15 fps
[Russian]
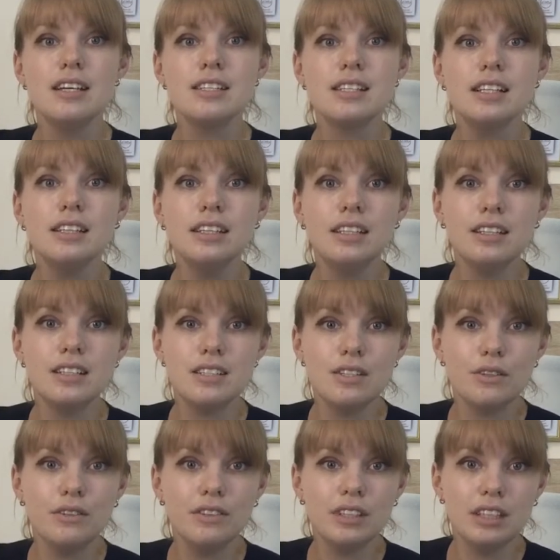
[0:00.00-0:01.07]
сладкие
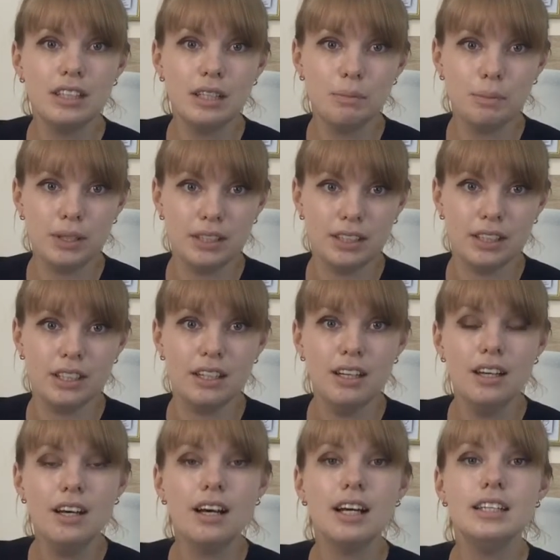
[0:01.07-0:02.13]
газированные напитки.
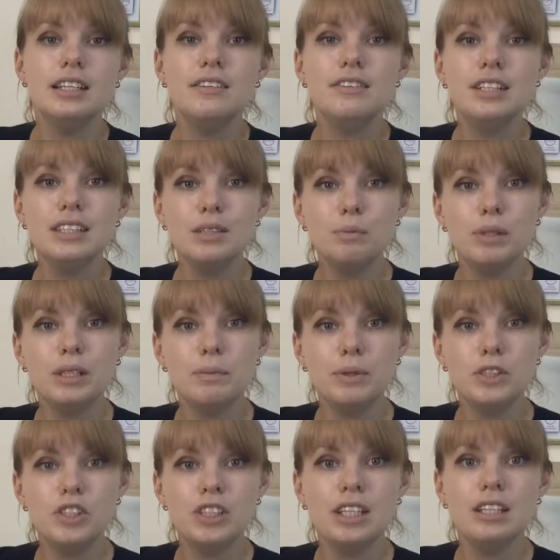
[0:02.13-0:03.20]
Отдавайте
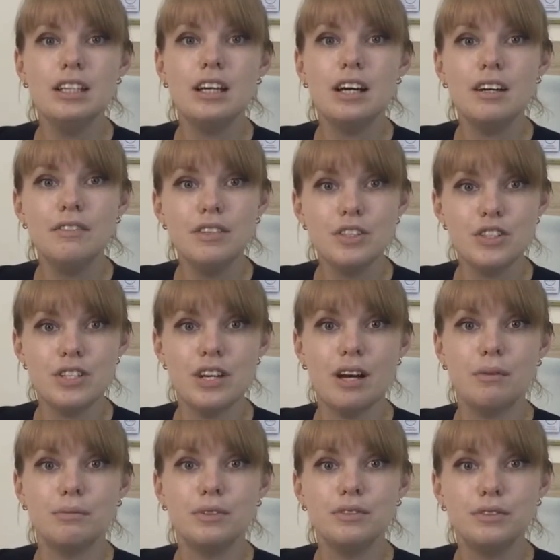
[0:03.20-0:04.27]
предпочтение
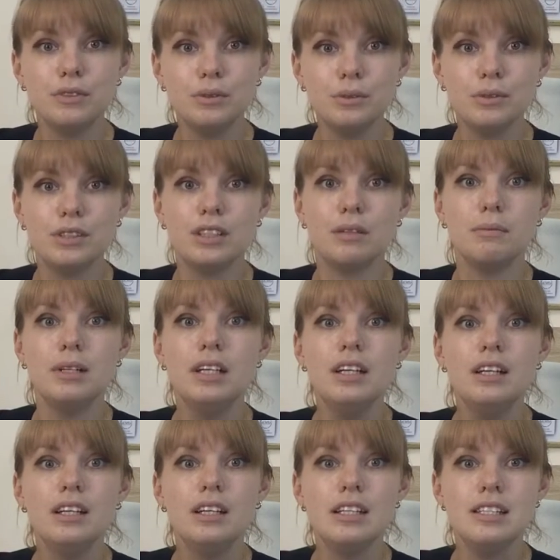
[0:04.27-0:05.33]
овощам, фруктам,
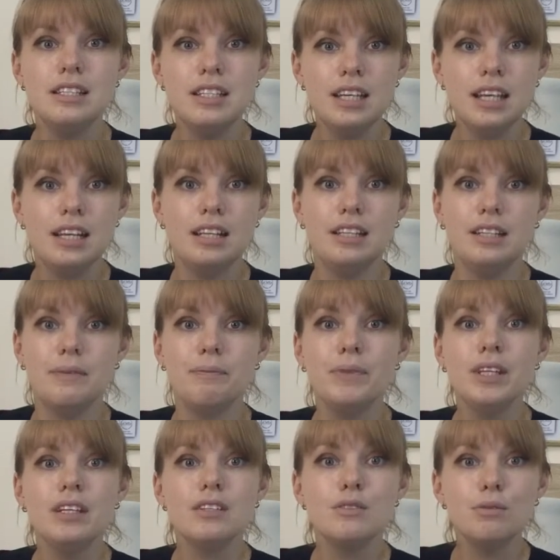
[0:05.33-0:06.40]
зелени,
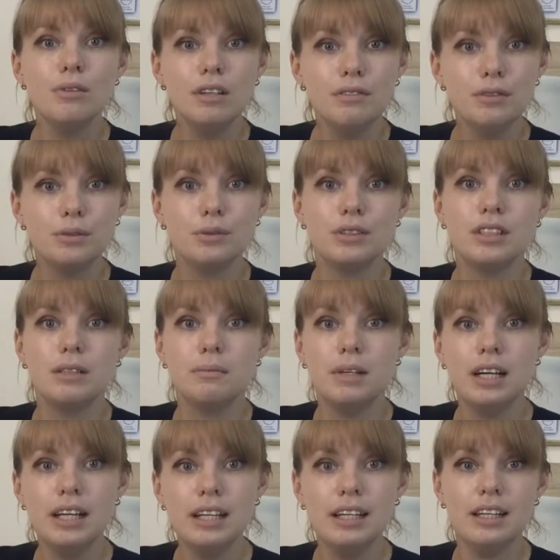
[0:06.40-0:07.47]
сухофруктам,
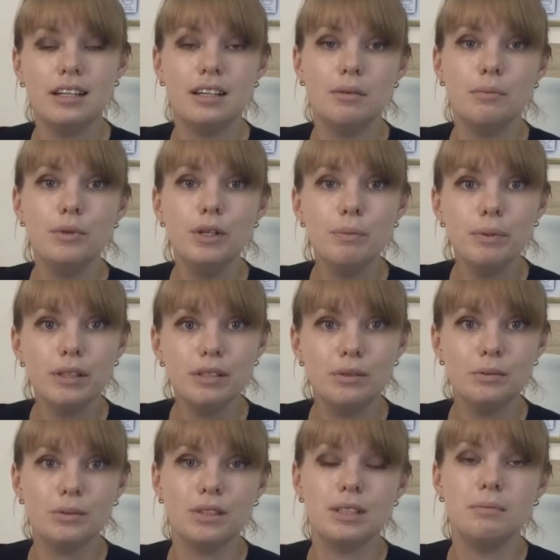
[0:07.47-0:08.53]
орехам,
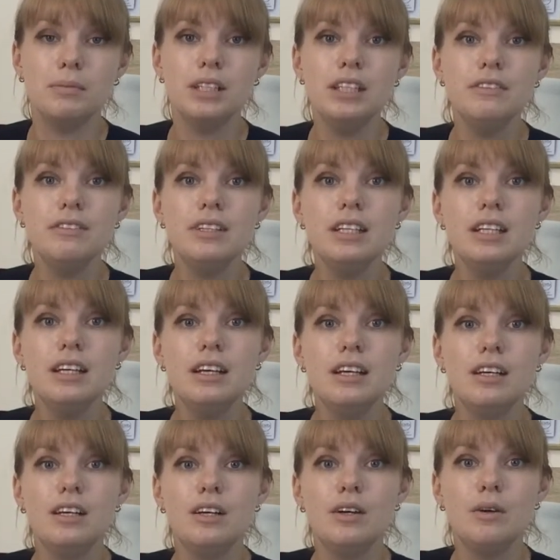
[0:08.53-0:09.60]
морепродуктам. И вы
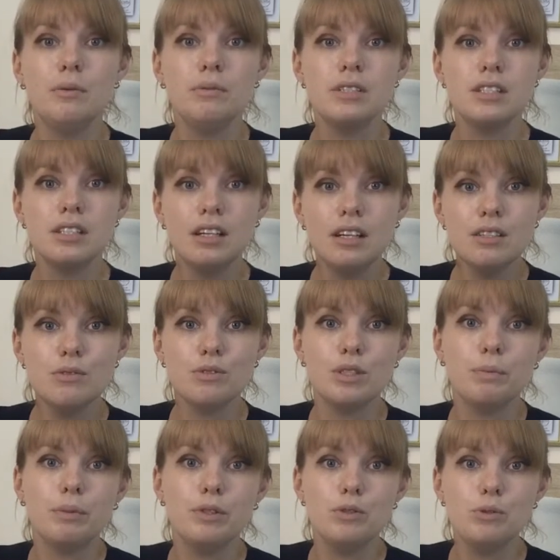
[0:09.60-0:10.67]
э, сразу
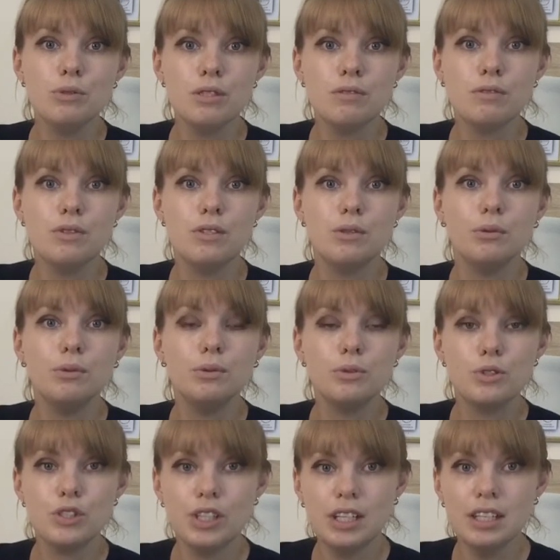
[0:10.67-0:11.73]
же почувствуете
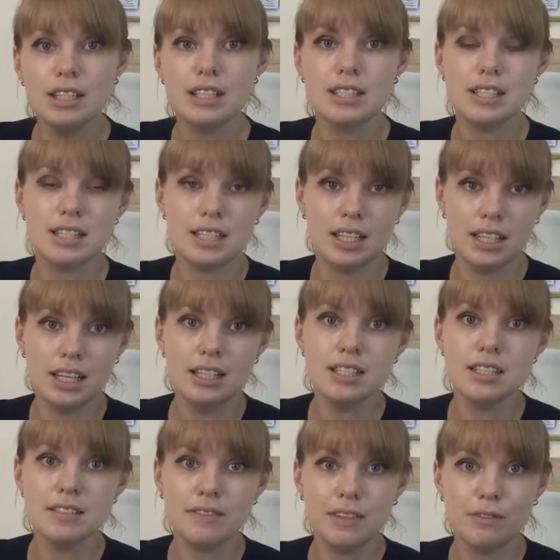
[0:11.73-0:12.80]
улучшение
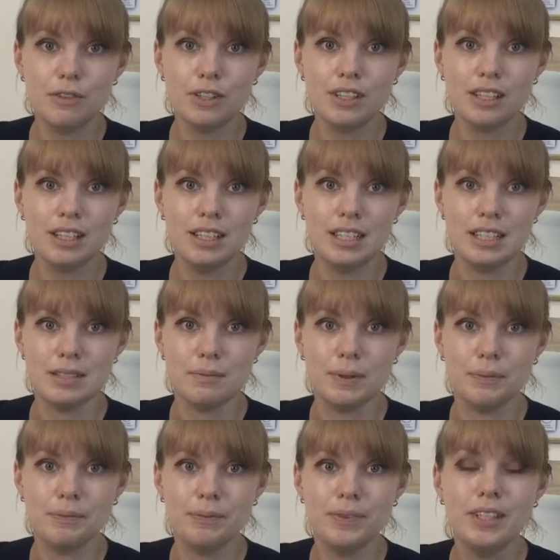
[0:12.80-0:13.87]
состояния своего организма.
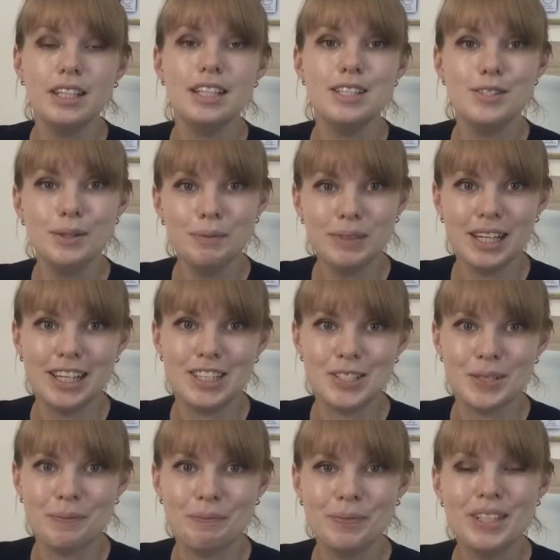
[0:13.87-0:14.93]
Идем
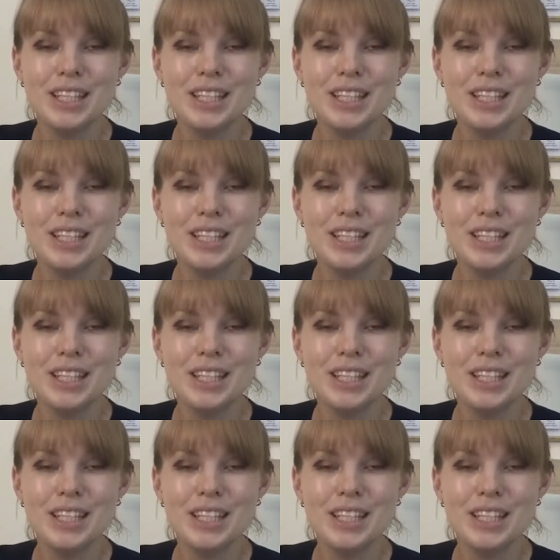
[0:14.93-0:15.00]
дальше.